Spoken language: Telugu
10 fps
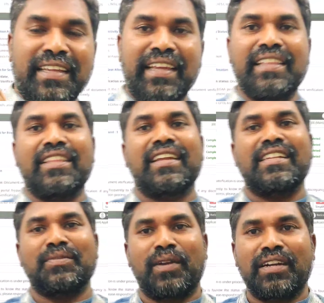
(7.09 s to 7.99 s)
ఏ ఇద్దరు
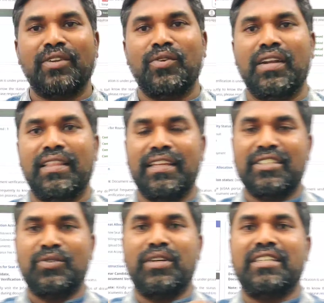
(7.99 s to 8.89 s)
కలిసి మాట్లాడుకుంటున్నదే
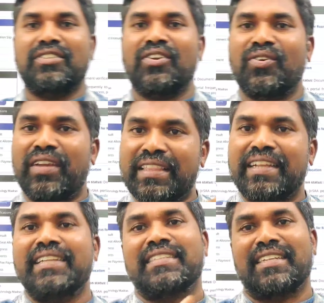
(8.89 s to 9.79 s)
స్టూడెంట్స్లో కూడా
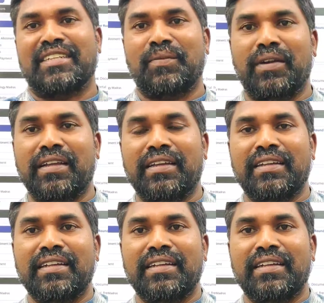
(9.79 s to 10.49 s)
ఇదే డిస్కషన్ అనమాట